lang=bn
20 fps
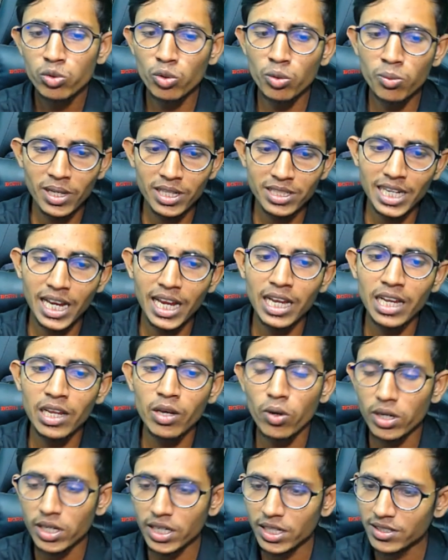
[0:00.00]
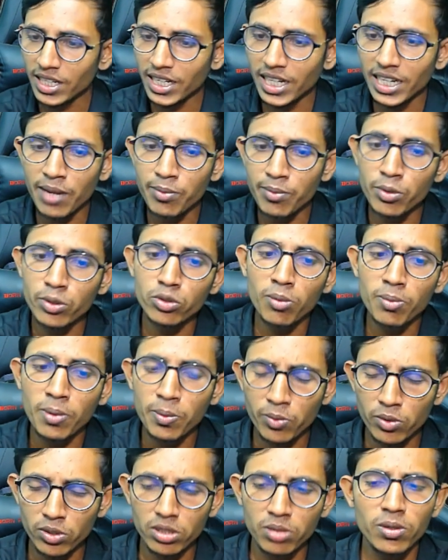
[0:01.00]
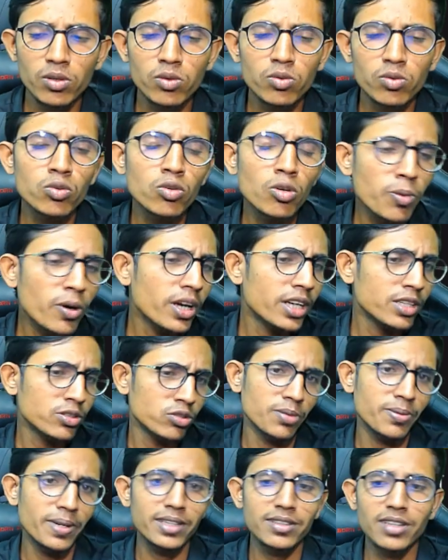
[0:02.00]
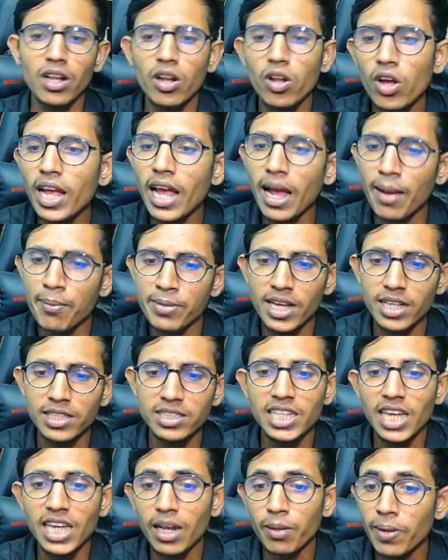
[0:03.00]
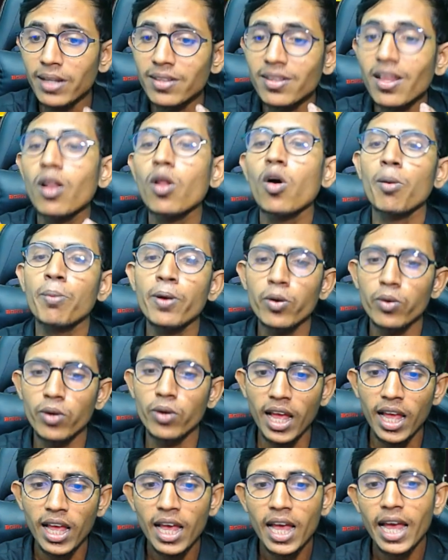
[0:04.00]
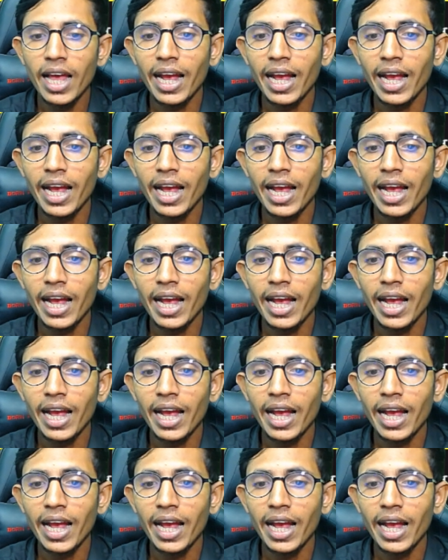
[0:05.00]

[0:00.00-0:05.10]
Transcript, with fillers: তোমরা চাইলে ওর কাছ থেকে ডায়মন্ড টপ আপ করতে পারো কোনো প্রকার যদি ভেজাল হয় আমি আছি আর ভেজাল হবেও না